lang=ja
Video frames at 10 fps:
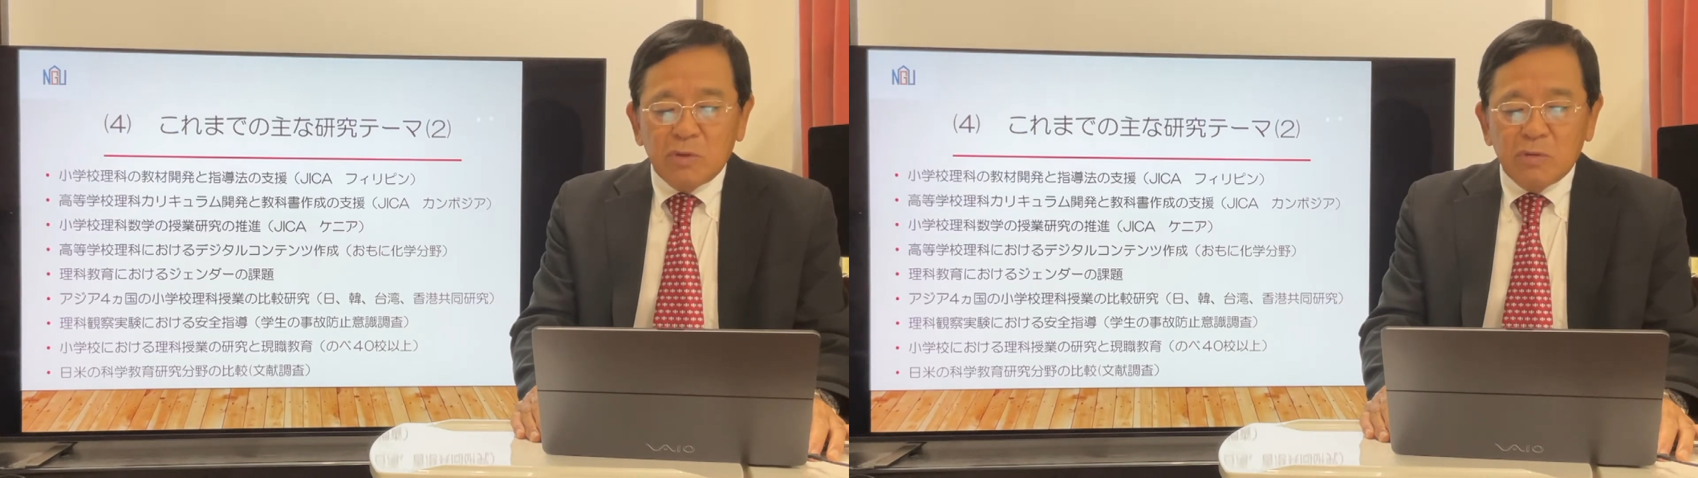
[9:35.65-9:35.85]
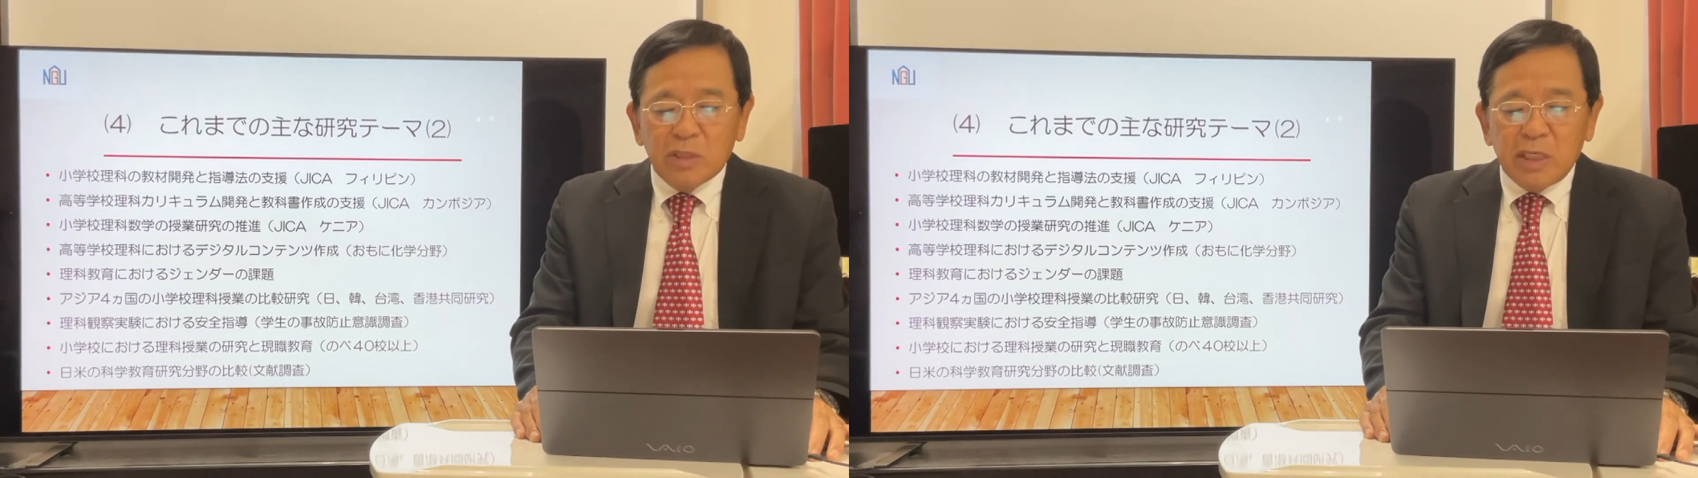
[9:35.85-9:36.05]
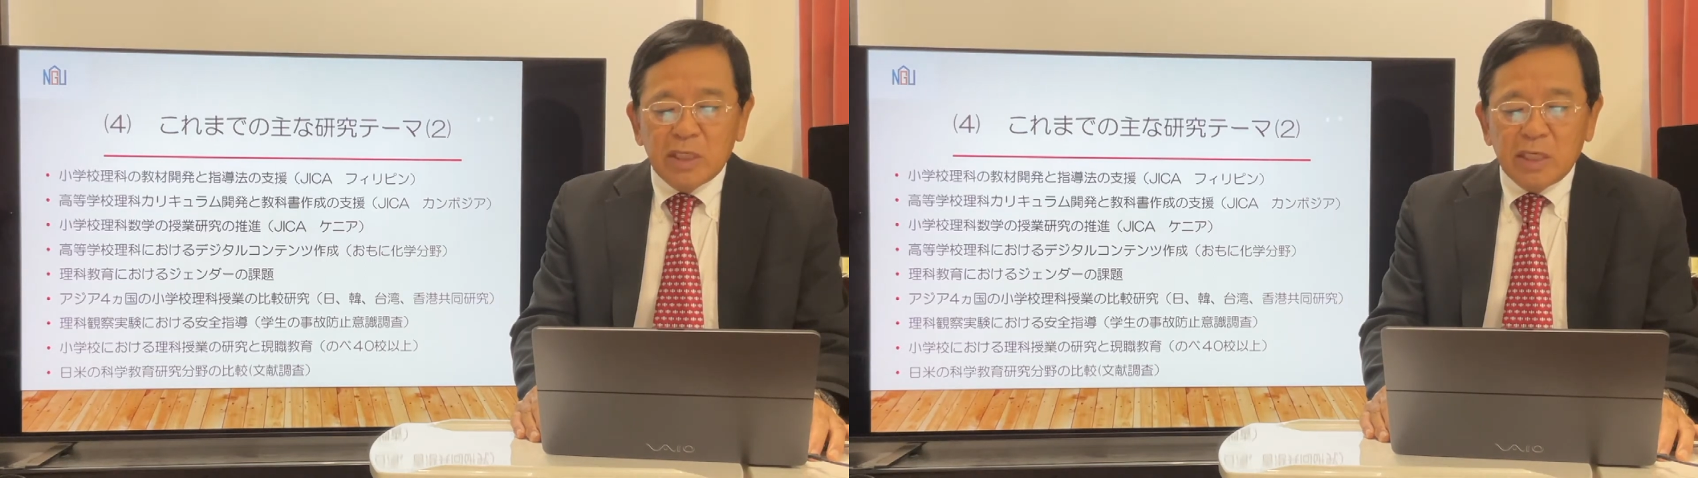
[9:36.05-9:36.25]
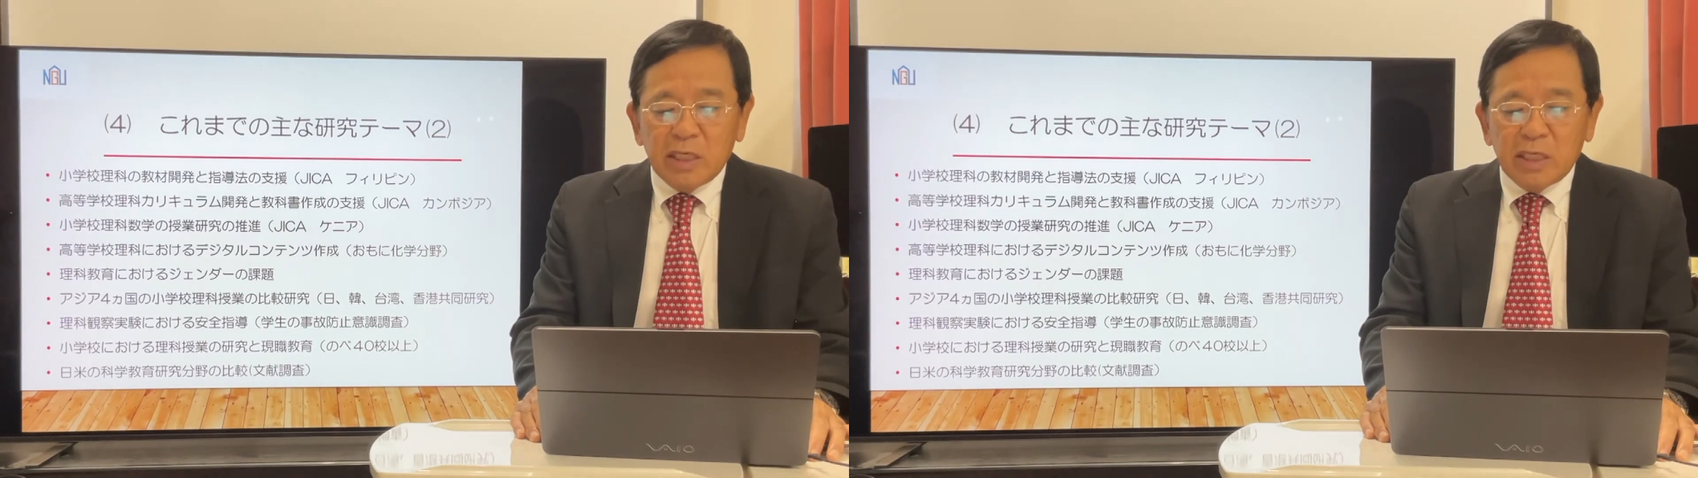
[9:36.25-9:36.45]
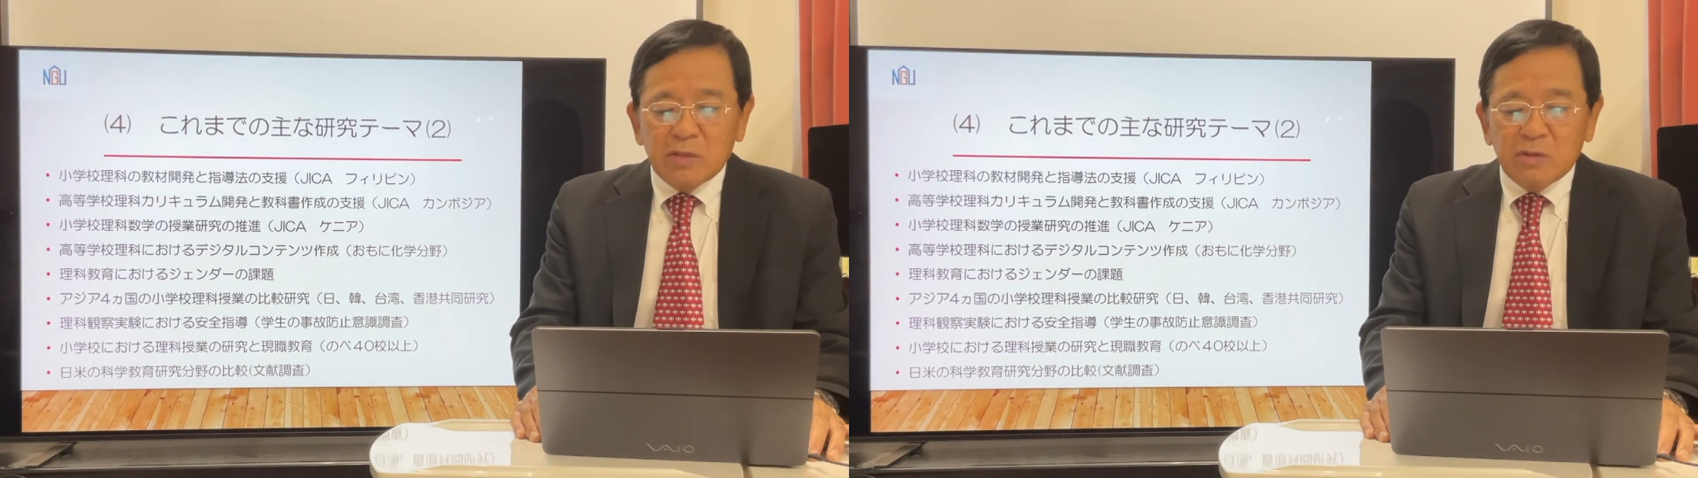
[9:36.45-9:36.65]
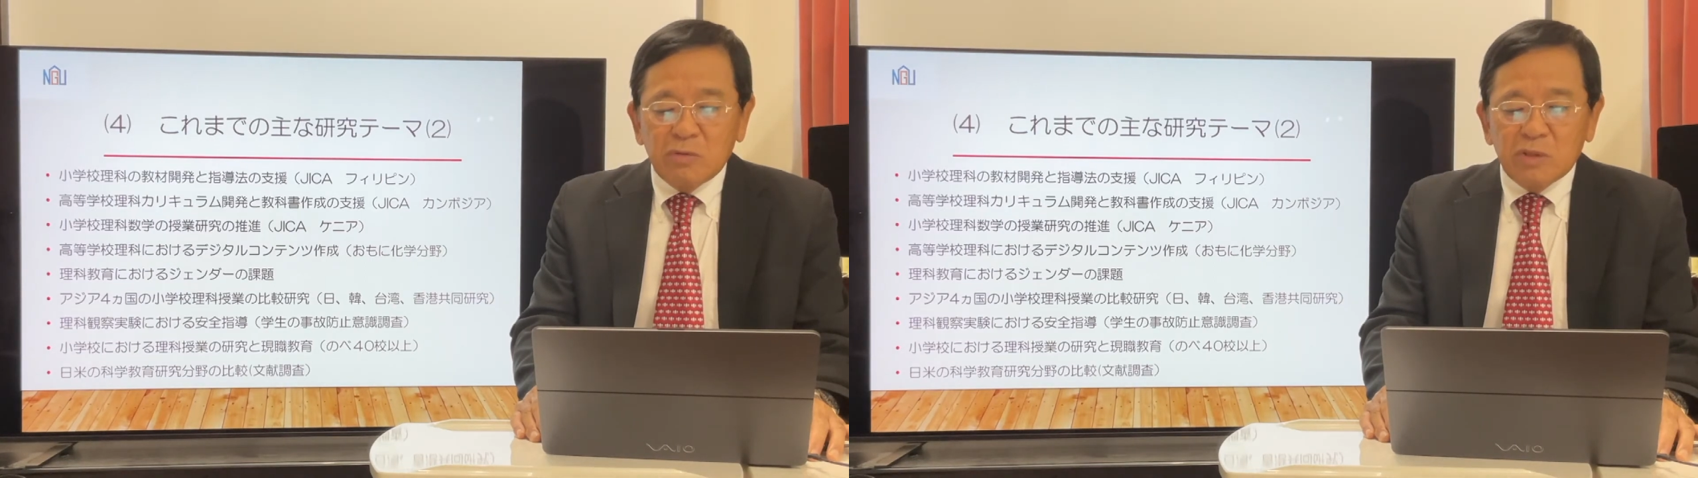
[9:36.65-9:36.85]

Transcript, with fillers: 教材開発と